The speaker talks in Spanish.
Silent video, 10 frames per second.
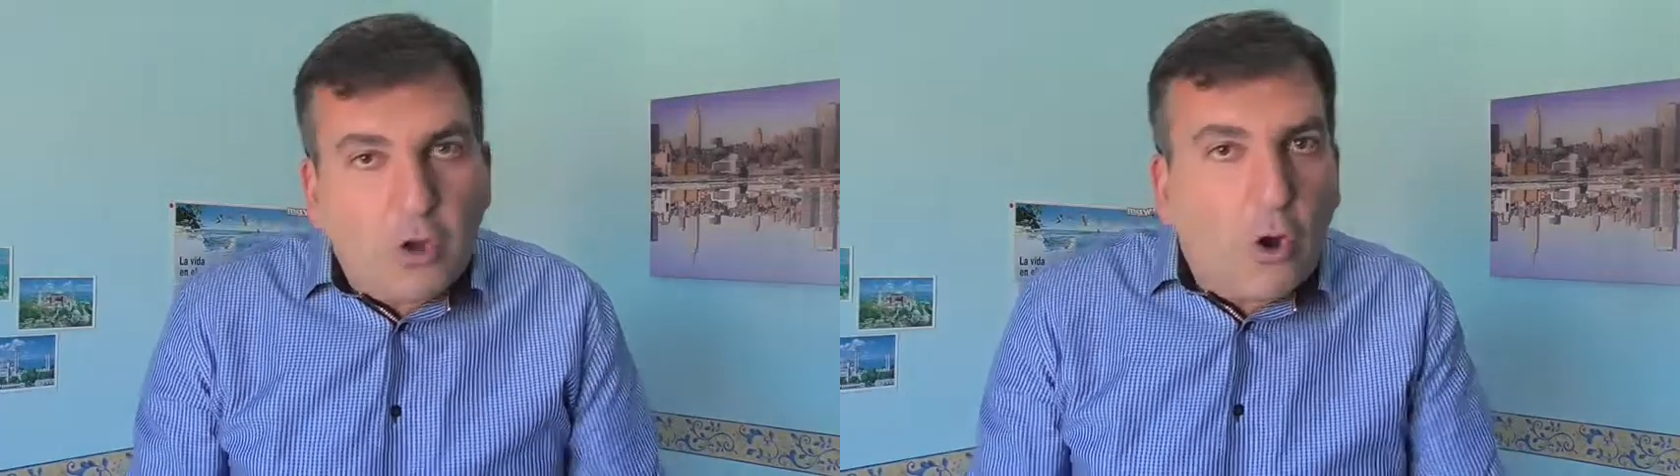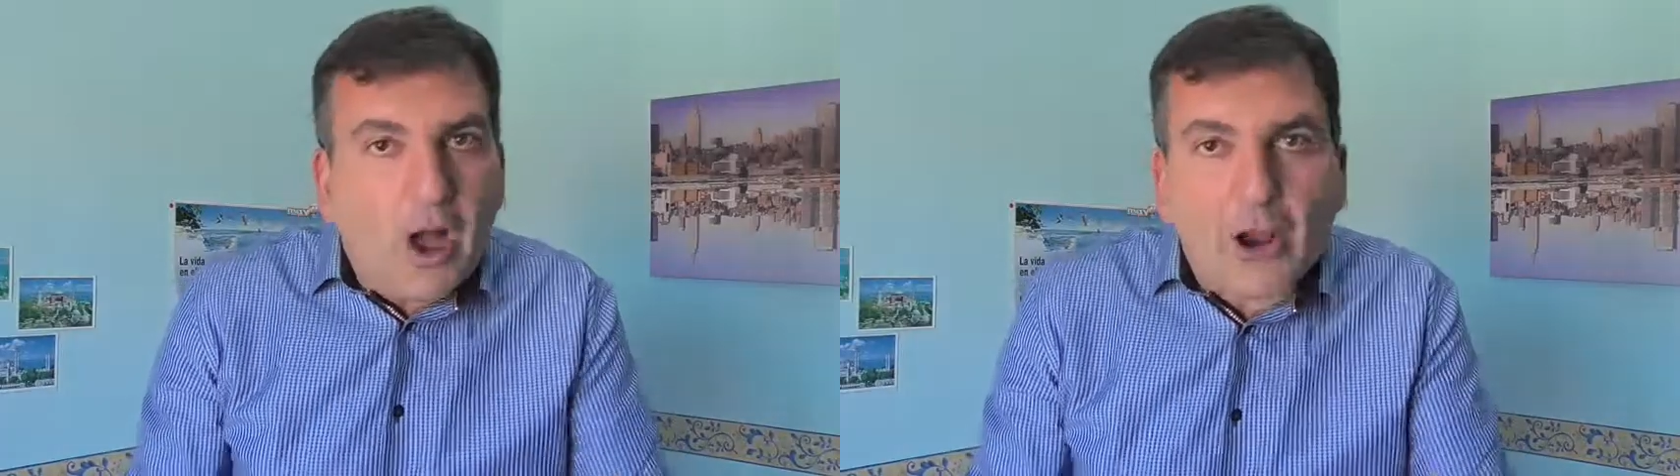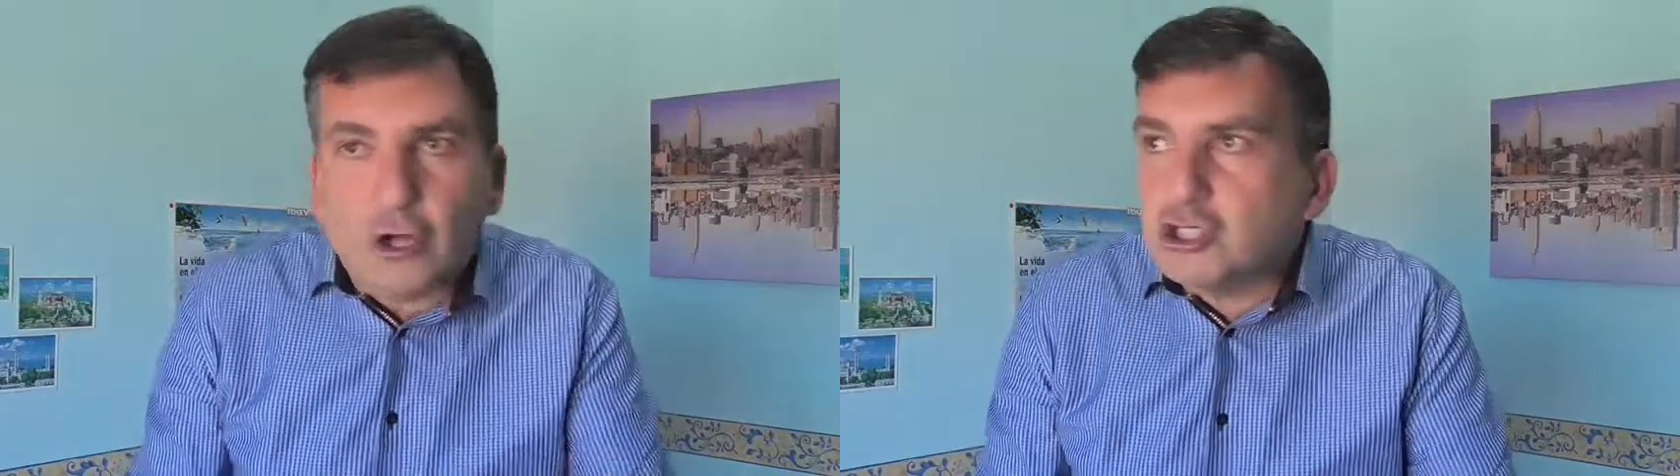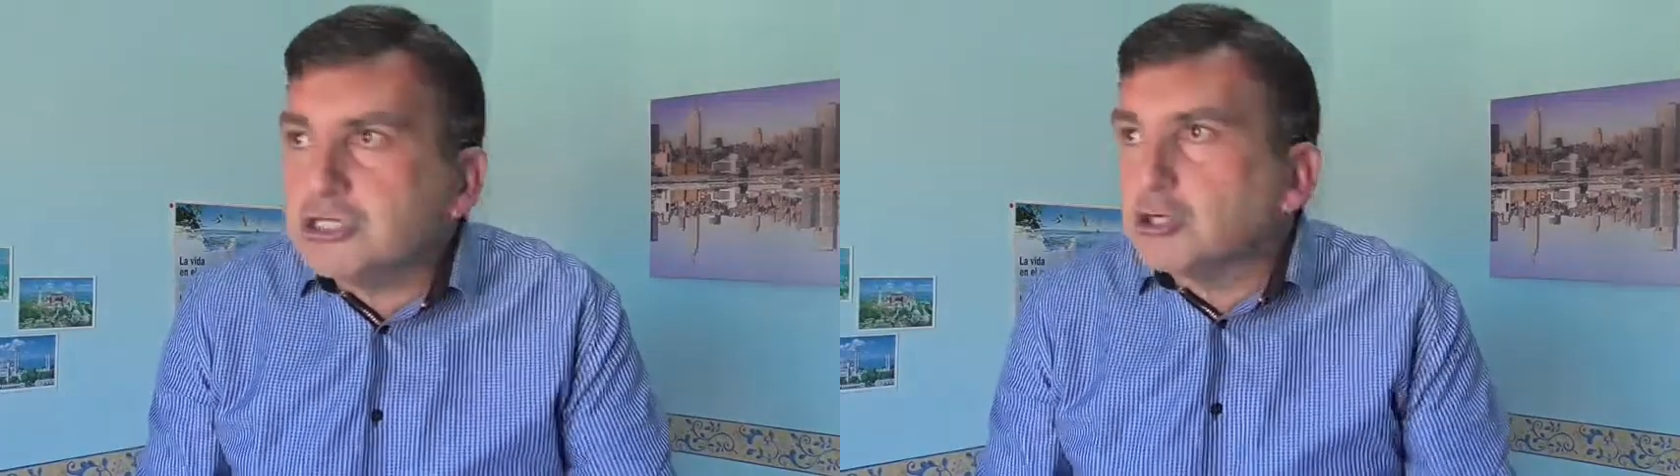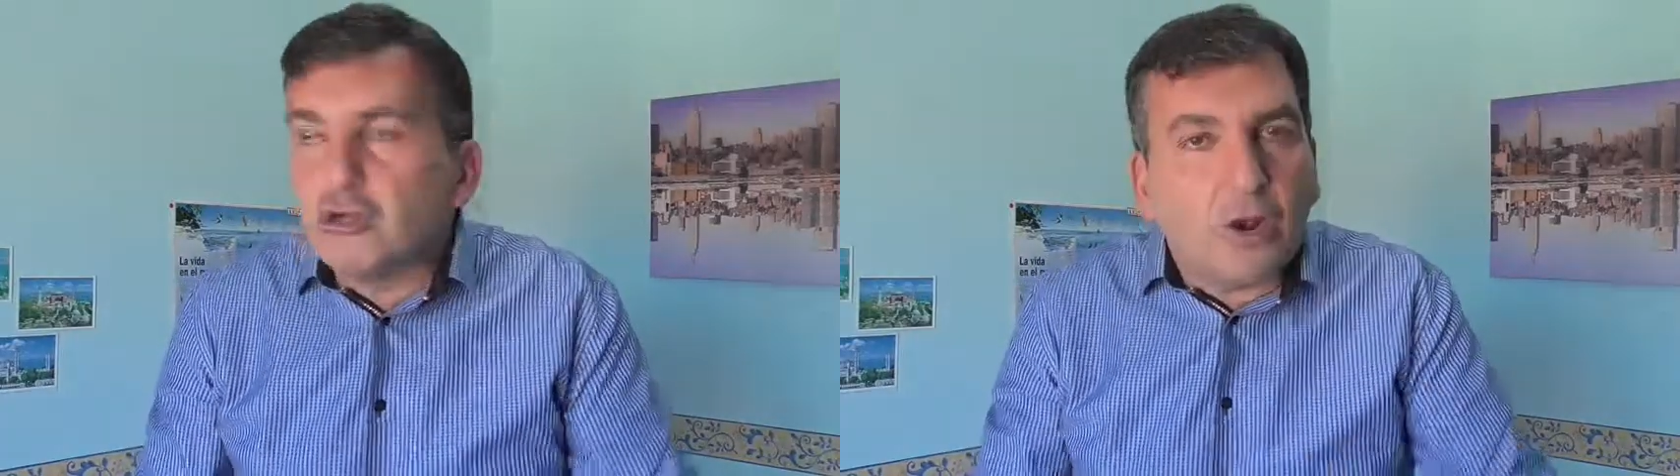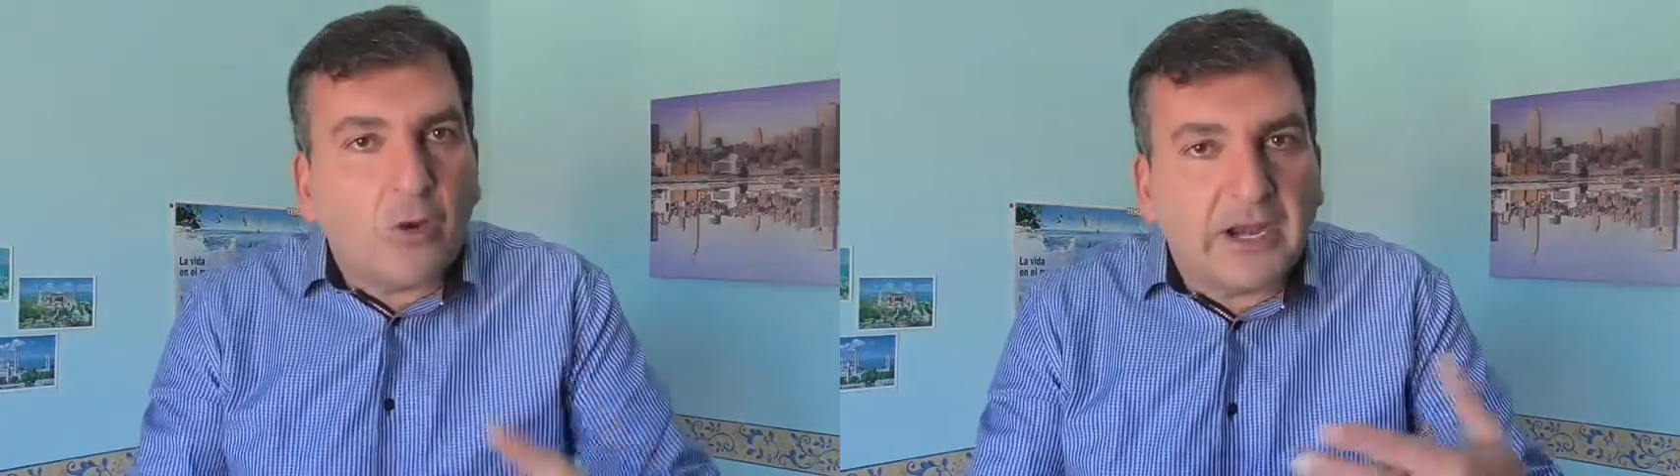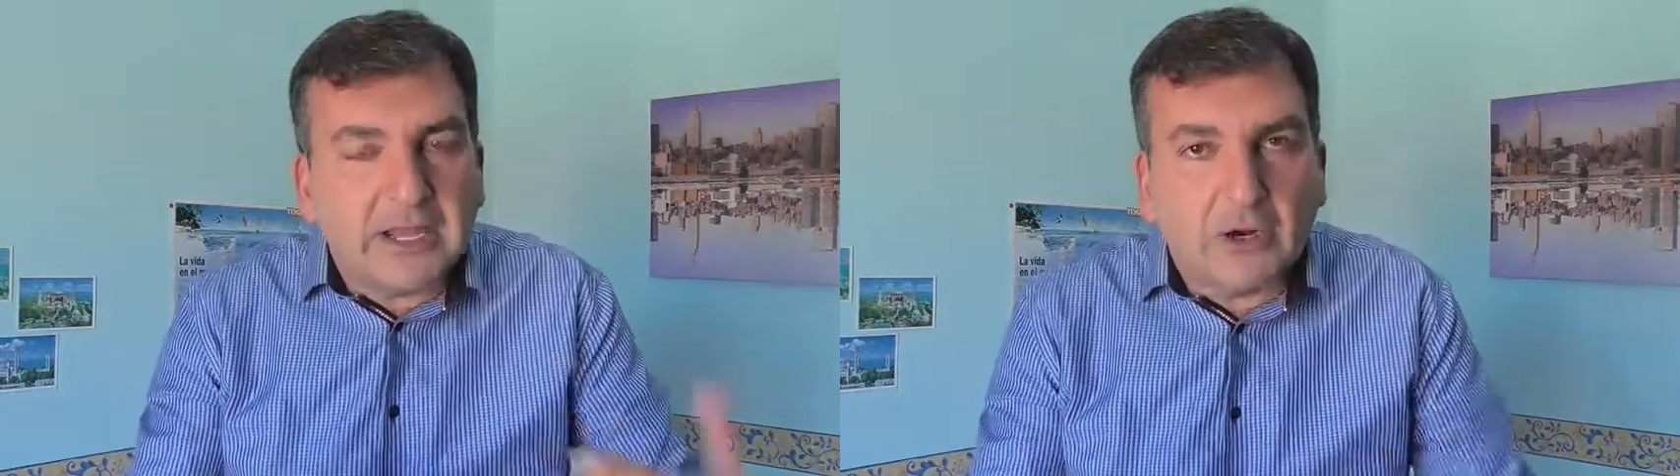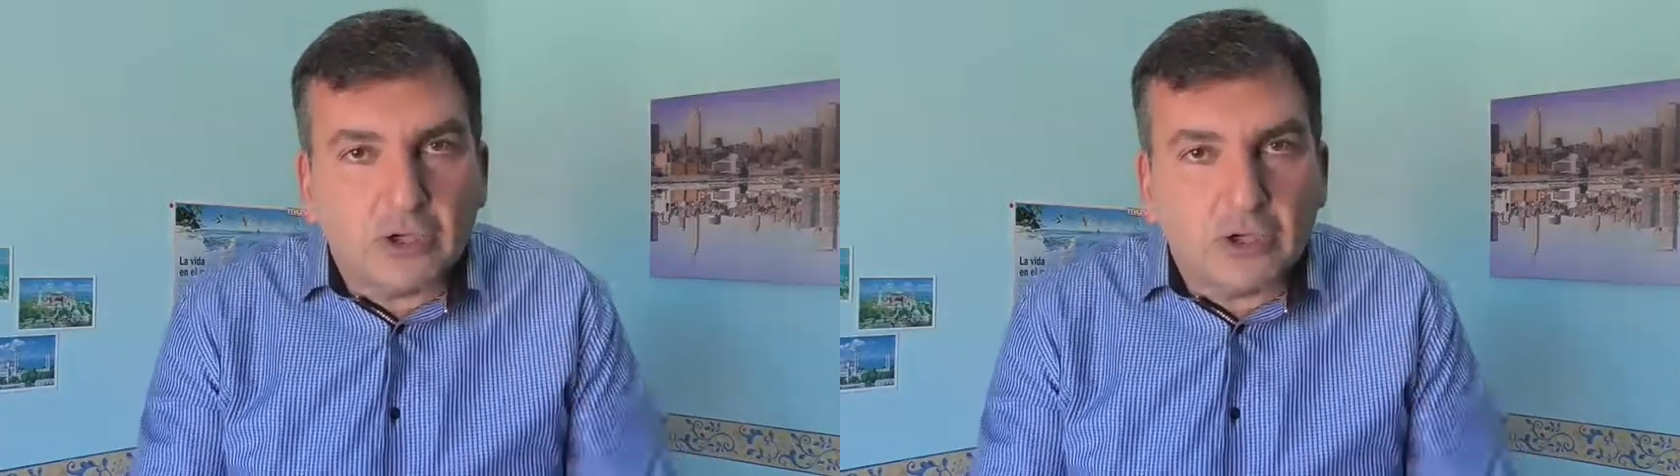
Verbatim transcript: o acoso sexual o cualquier